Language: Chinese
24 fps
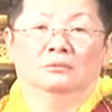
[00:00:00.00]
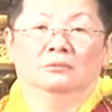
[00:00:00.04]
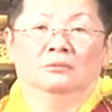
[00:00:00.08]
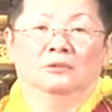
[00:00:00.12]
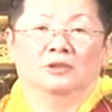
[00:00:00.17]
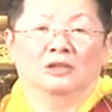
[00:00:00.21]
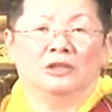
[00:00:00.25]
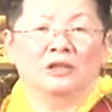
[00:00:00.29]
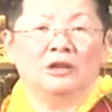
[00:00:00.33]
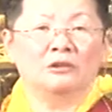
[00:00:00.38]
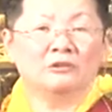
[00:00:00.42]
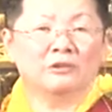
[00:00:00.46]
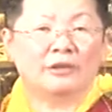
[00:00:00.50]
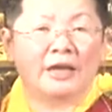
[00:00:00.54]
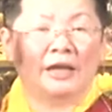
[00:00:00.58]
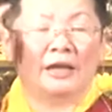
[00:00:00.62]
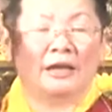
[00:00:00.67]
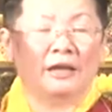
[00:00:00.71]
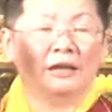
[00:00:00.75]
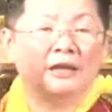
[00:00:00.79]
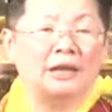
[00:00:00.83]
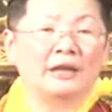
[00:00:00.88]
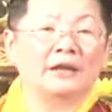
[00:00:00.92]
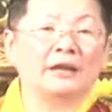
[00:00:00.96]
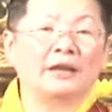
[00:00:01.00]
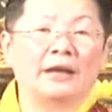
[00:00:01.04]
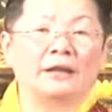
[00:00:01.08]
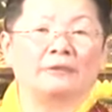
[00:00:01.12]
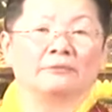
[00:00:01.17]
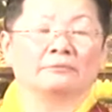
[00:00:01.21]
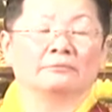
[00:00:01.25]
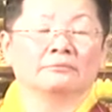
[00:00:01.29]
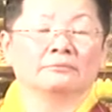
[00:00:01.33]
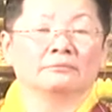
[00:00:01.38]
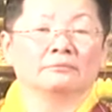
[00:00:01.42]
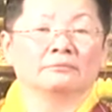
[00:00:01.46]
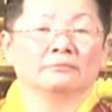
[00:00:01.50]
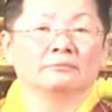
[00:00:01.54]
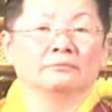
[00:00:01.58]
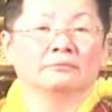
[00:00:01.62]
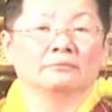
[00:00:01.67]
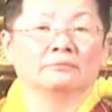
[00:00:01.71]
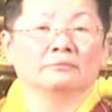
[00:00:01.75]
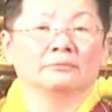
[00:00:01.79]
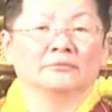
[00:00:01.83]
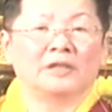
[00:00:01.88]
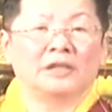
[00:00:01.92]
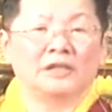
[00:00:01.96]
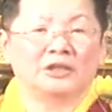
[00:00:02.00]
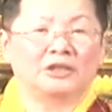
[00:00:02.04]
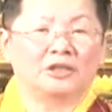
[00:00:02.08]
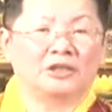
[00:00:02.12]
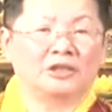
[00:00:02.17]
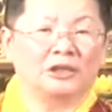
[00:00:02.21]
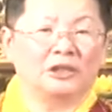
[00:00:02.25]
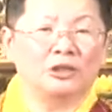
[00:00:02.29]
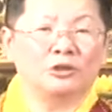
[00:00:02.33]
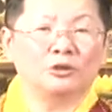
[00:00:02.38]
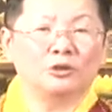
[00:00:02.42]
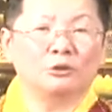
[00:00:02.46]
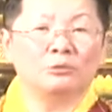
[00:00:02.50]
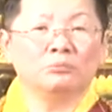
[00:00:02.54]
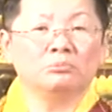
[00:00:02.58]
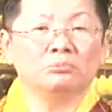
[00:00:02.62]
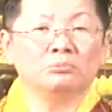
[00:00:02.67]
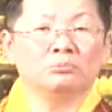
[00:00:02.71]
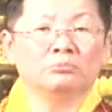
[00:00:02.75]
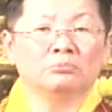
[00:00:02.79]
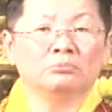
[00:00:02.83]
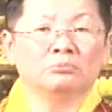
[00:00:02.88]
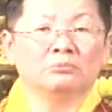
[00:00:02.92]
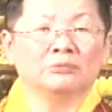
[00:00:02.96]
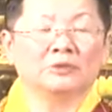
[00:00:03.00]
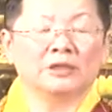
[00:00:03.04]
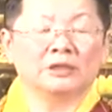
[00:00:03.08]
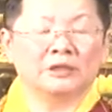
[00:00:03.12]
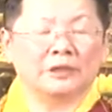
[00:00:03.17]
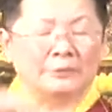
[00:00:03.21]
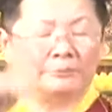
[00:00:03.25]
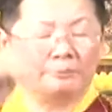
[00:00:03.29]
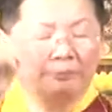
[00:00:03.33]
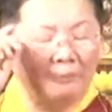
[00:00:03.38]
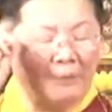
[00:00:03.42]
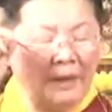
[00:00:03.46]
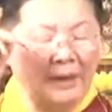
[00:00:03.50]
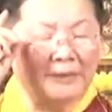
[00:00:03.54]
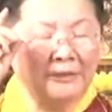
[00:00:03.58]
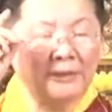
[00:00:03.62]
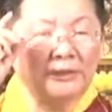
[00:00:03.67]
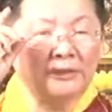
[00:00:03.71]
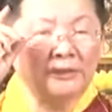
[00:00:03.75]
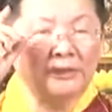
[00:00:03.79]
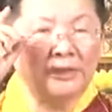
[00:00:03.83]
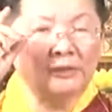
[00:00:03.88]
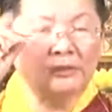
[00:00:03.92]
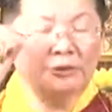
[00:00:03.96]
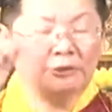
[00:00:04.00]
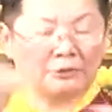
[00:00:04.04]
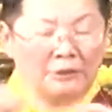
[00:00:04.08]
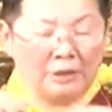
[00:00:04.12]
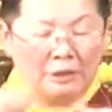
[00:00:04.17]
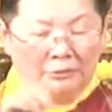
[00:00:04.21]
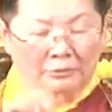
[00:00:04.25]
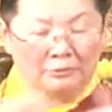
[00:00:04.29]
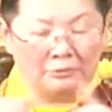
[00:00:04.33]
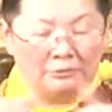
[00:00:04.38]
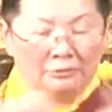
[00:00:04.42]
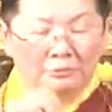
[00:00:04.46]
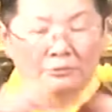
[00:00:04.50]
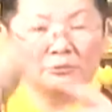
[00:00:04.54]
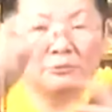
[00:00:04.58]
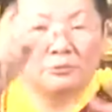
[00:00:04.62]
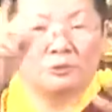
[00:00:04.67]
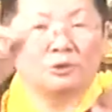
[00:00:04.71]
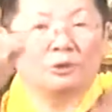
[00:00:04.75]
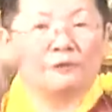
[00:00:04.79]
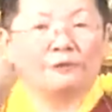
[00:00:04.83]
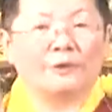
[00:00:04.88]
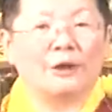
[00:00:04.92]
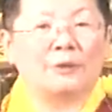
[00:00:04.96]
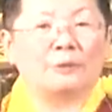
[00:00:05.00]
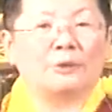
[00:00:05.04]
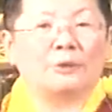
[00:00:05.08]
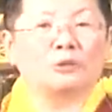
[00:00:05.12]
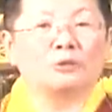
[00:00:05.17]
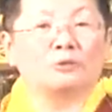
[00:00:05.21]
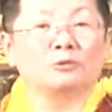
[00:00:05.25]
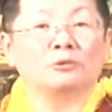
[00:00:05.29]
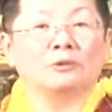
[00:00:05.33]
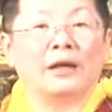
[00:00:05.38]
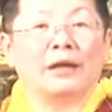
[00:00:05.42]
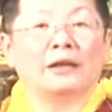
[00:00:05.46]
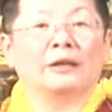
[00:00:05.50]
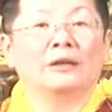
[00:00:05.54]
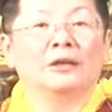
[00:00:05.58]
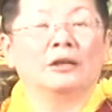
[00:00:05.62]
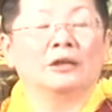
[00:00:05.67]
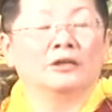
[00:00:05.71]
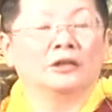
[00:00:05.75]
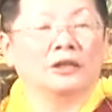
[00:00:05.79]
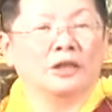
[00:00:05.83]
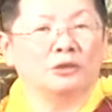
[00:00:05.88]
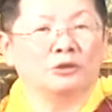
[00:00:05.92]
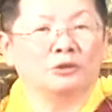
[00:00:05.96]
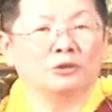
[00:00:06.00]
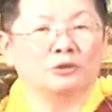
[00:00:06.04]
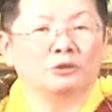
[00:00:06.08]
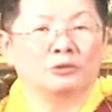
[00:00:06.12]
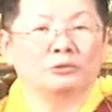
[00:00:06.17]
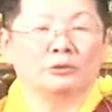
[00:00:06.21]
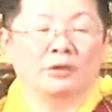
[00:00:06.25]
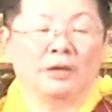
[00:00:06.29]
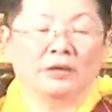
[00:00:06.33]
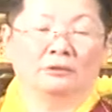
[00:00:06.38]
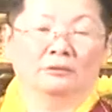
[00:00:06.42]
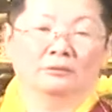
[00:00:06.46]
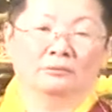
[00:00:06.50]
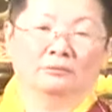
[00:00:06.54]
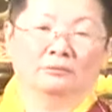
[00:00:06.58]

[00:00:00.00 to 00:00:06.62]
只要给个灵感，在其中的人马上接受到，就发明出来、研究出来。